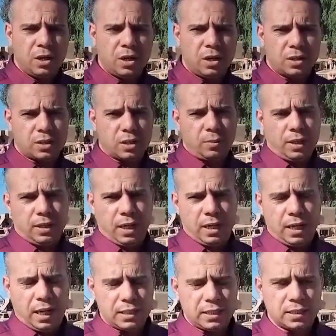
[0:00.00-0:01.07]
آه، طبعا
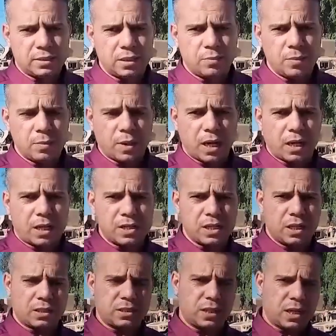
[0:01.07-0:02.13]
على عدد من مراكز
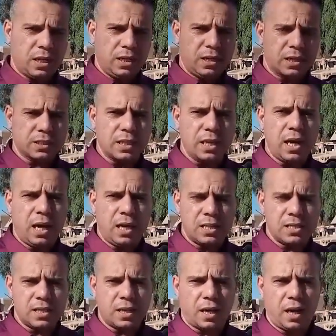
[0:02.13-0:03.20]
الاقتراع للاطلاع على
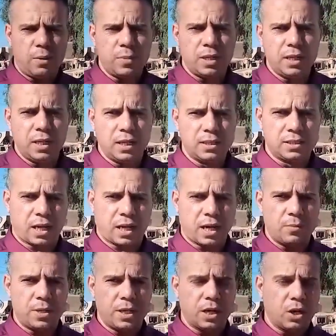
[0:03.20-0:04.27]
سير العمليه
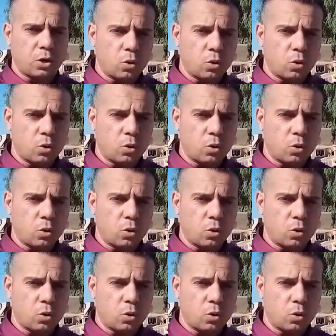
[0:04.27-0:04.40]
الانتخابيه،